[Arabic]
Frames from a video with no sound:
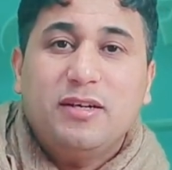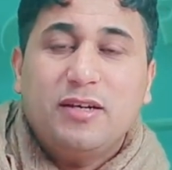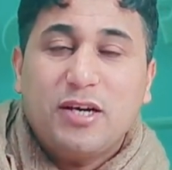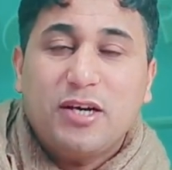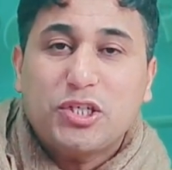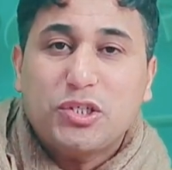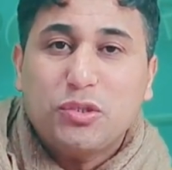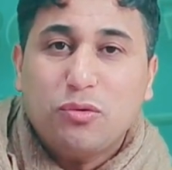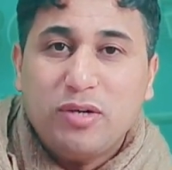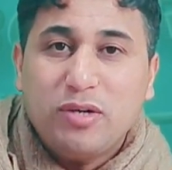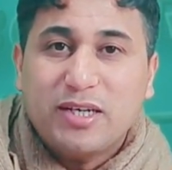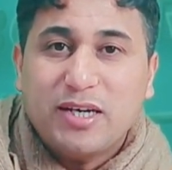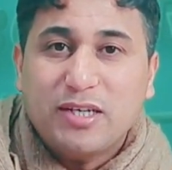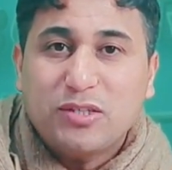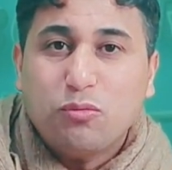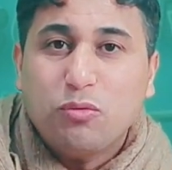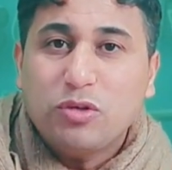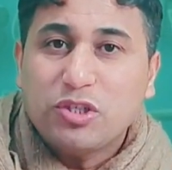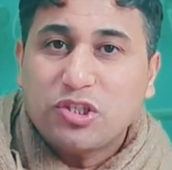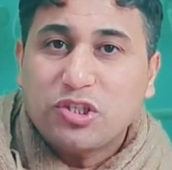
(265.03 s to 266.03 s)
اشنو اللي
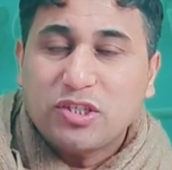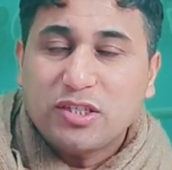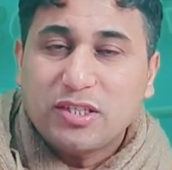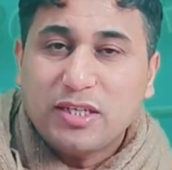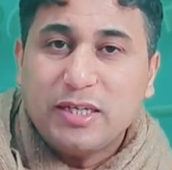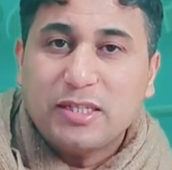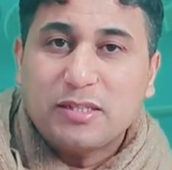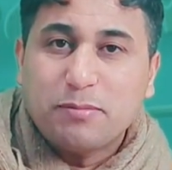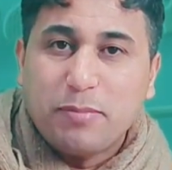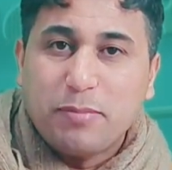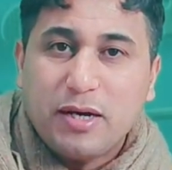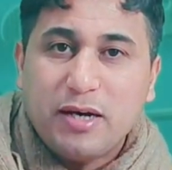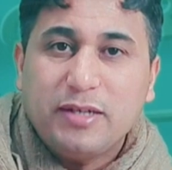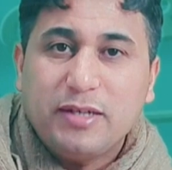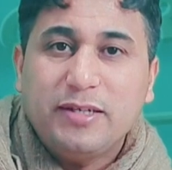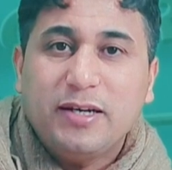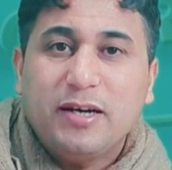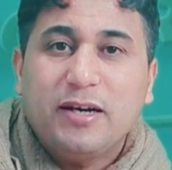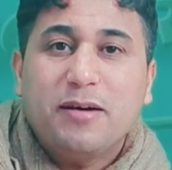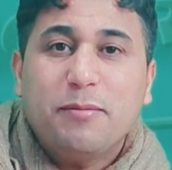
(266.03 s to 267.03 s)
كتوجد
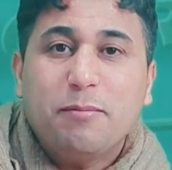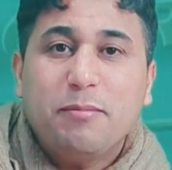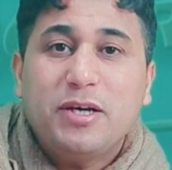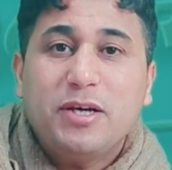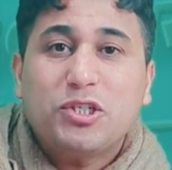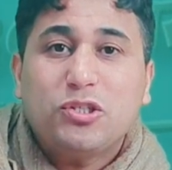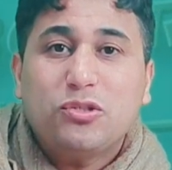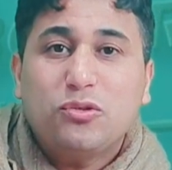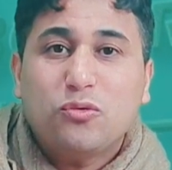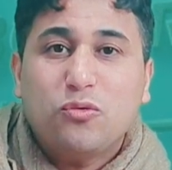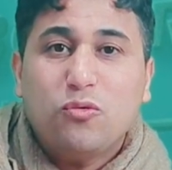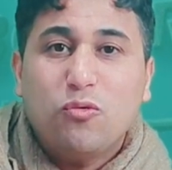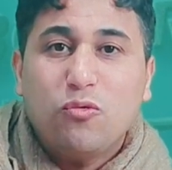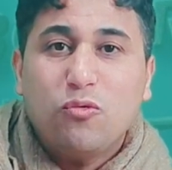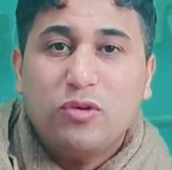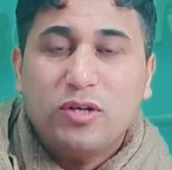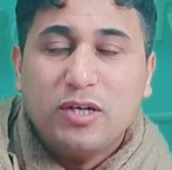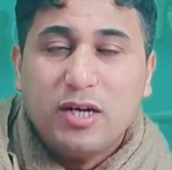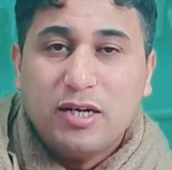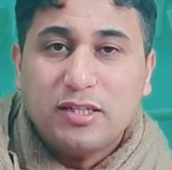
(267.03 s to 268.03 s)
اسبانيا باش
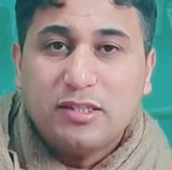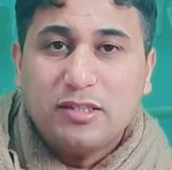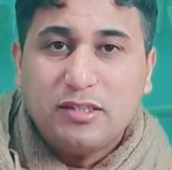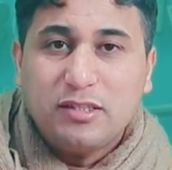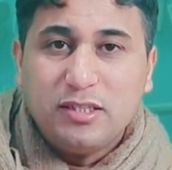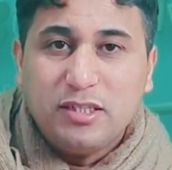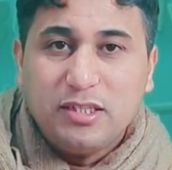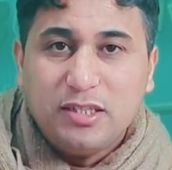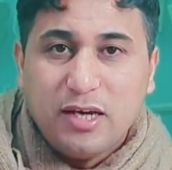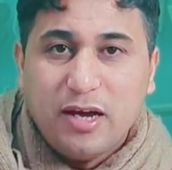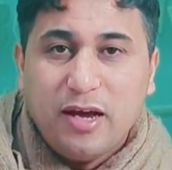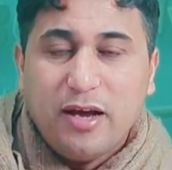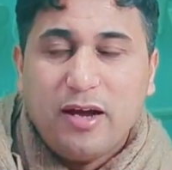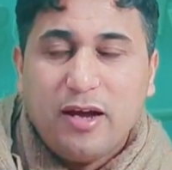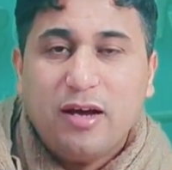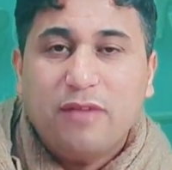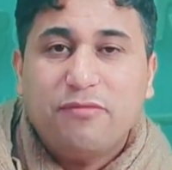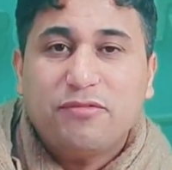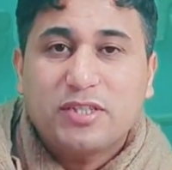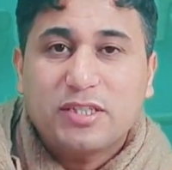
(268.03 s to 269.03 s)
تكون
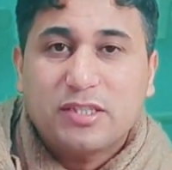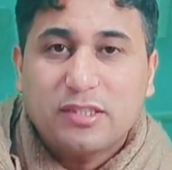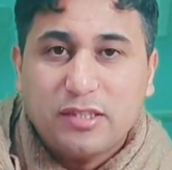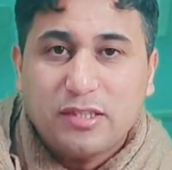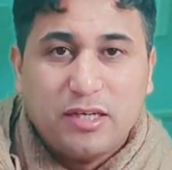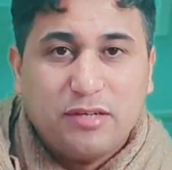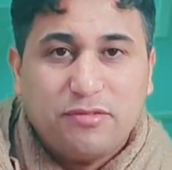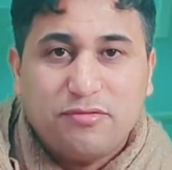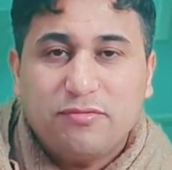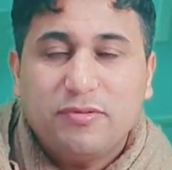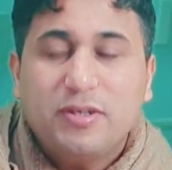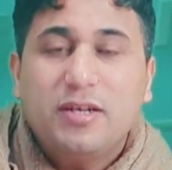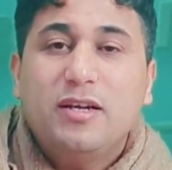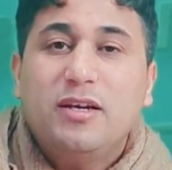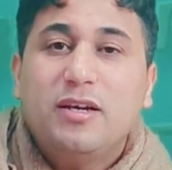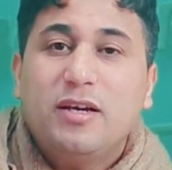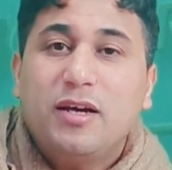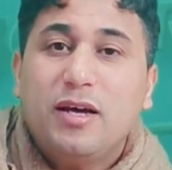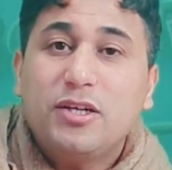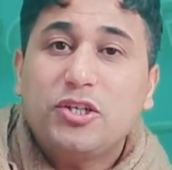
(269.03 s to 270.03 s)
السياحه في الصيف
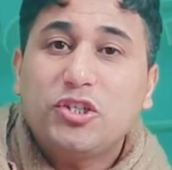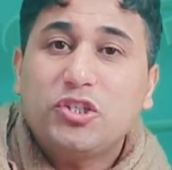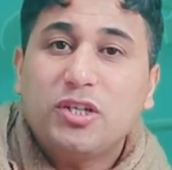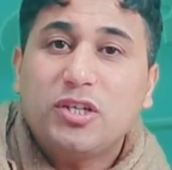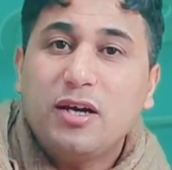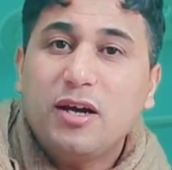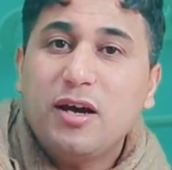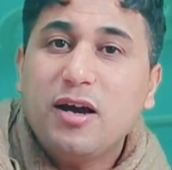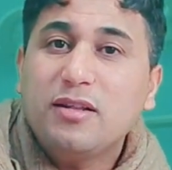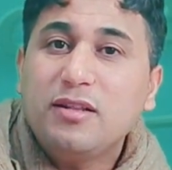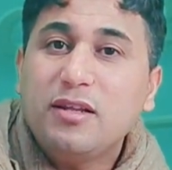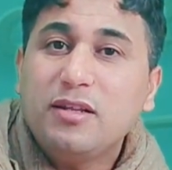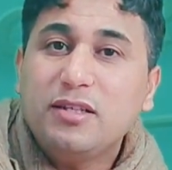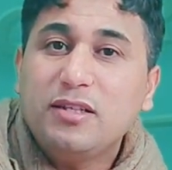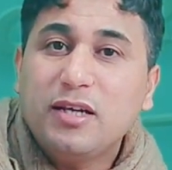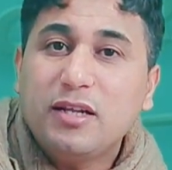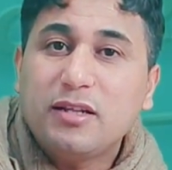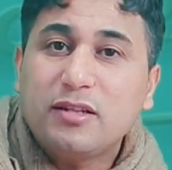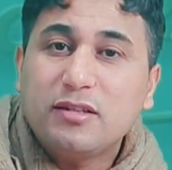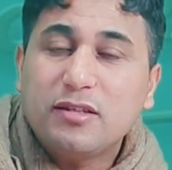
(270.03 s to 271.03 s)
الشهاده
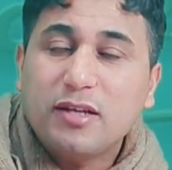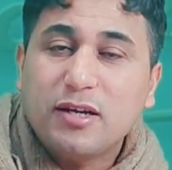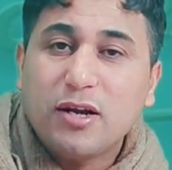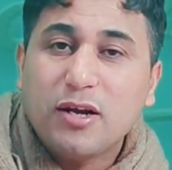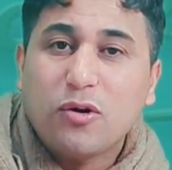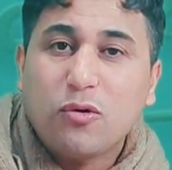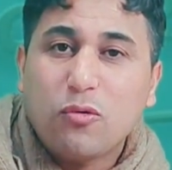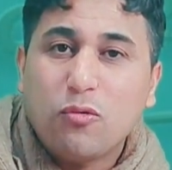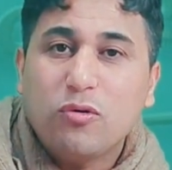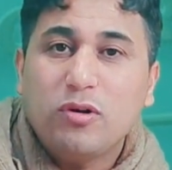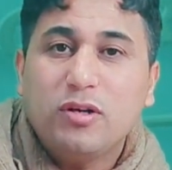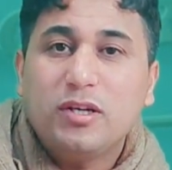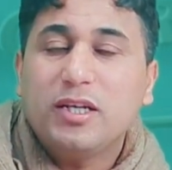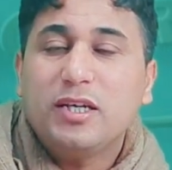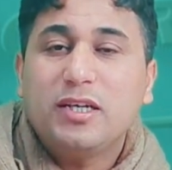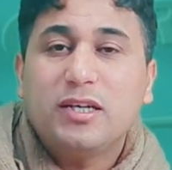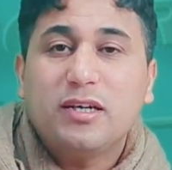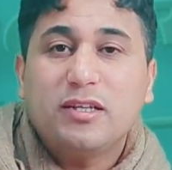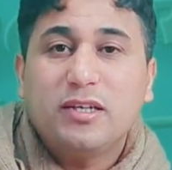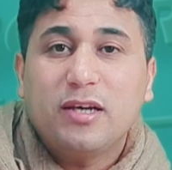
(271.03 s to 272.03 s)
ديال التنقل اللي
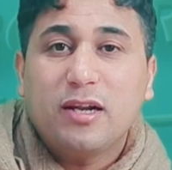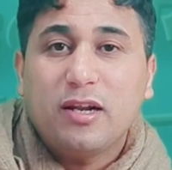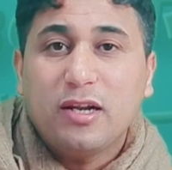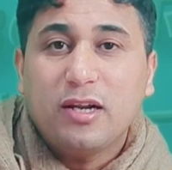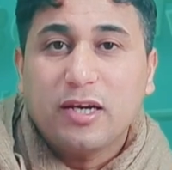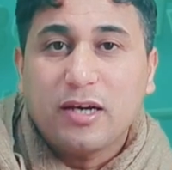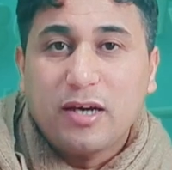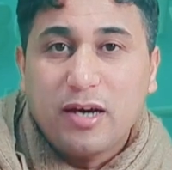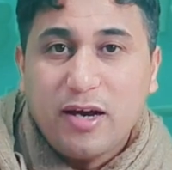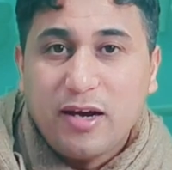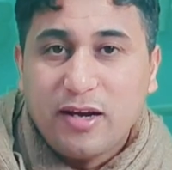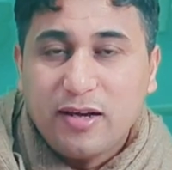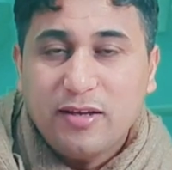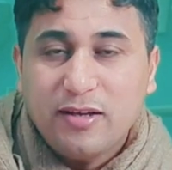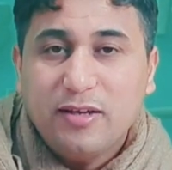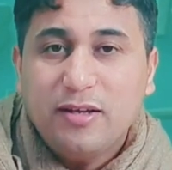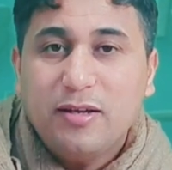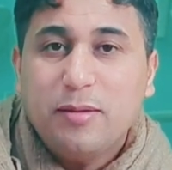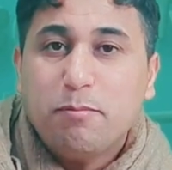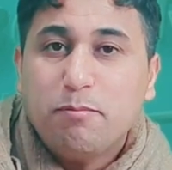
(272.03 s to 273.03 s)
هي ديال اللقاح
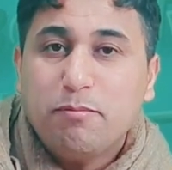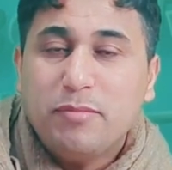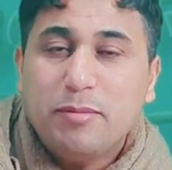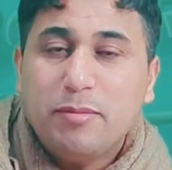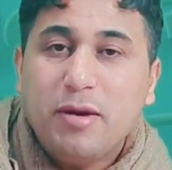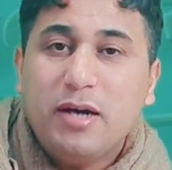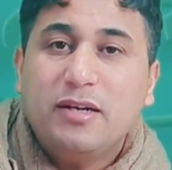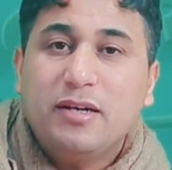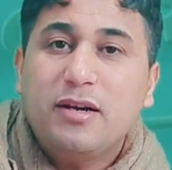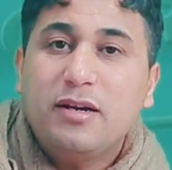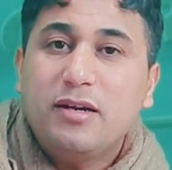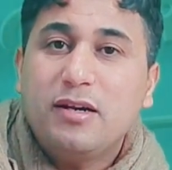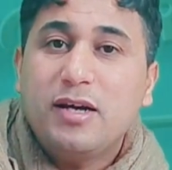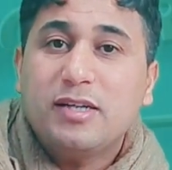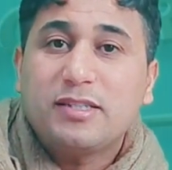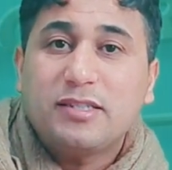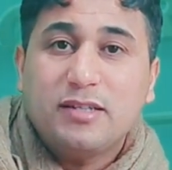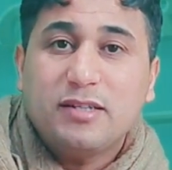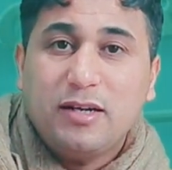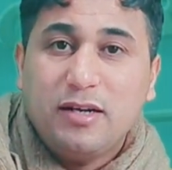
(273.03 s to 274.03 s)
بمعنى
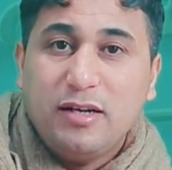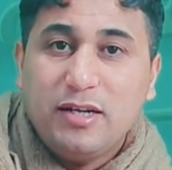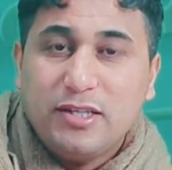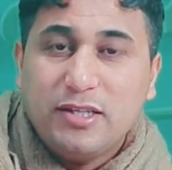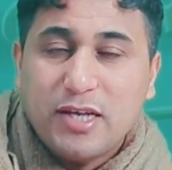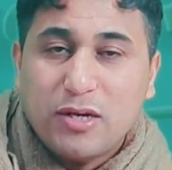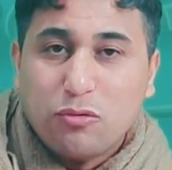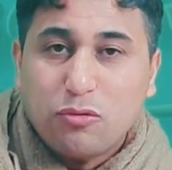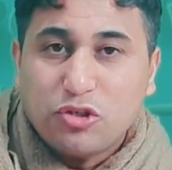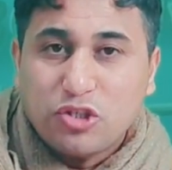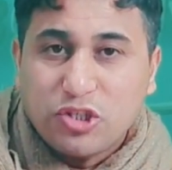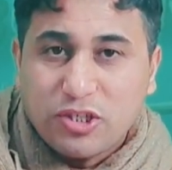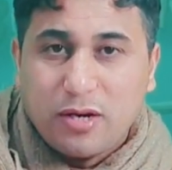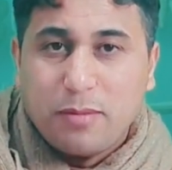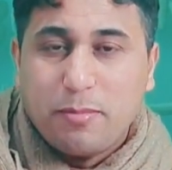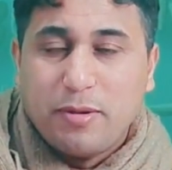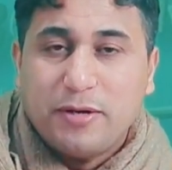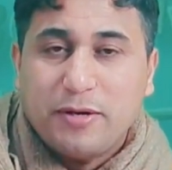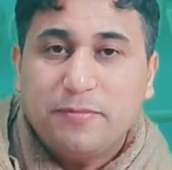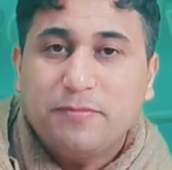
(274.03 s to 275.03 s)
الناس اللي داروا
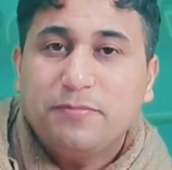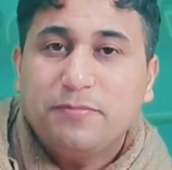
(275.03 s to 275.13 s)
الجلبه